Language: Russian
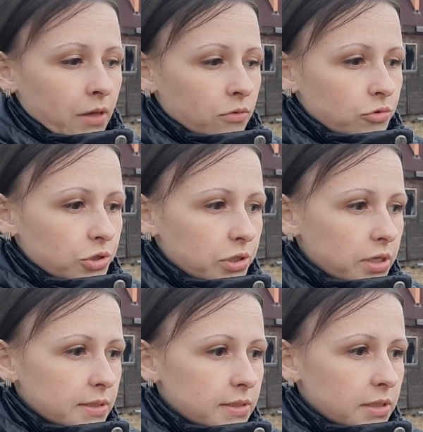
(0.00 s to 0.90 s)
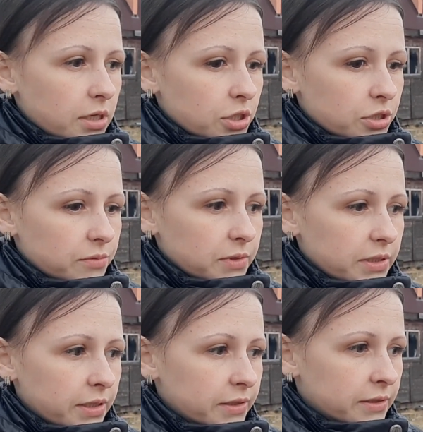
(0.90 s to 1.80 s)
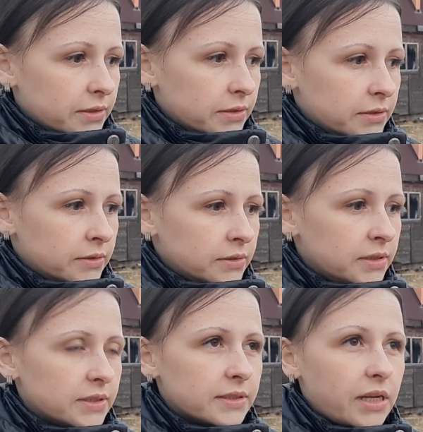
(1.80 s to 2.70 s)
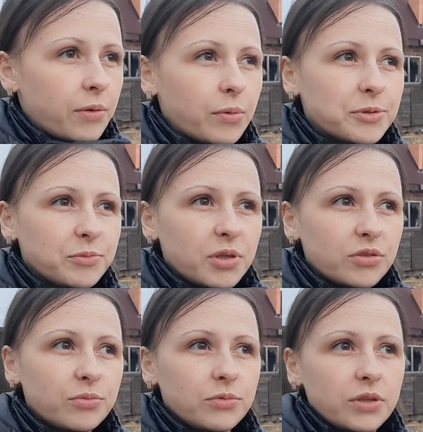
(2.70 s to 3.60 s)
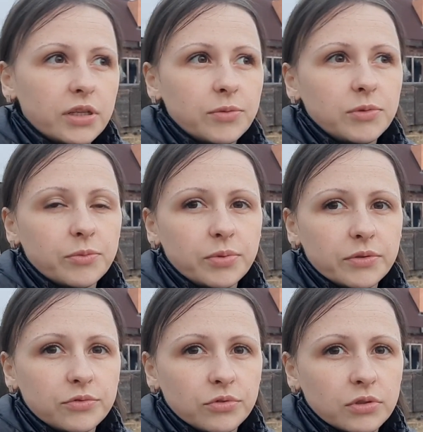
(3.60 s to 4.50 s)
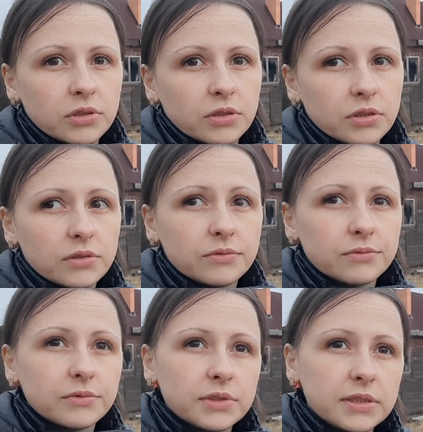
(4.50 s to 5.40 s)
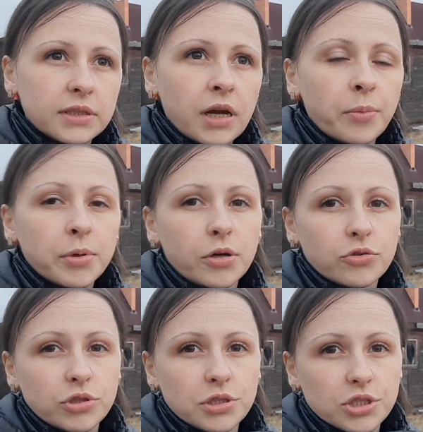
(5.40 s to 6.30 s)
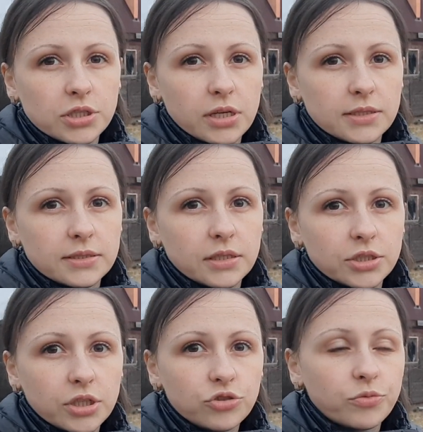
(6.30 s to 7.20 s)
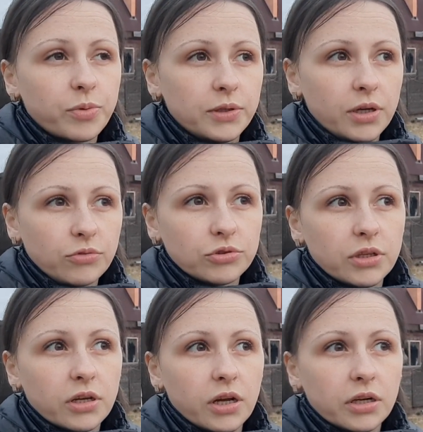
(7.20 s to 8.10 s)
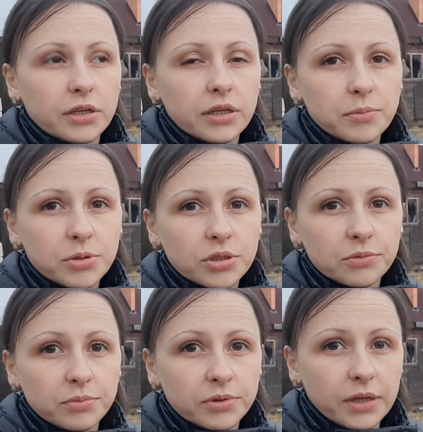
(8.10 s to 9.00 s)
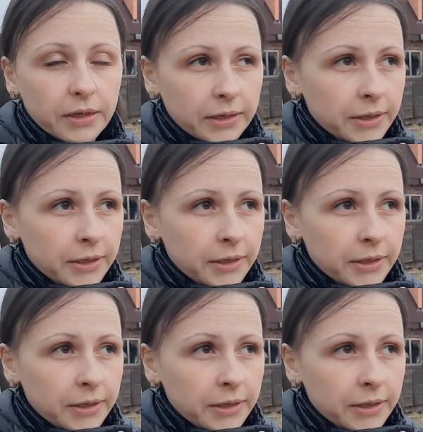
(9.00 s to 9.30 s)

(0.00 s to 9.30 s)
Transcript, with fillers: уже рассаживать. Не знаю, в общем, я думаю, надо мне было все-таки э, с декабря уже начинать сажать, чтобы она уже такая крепшая была,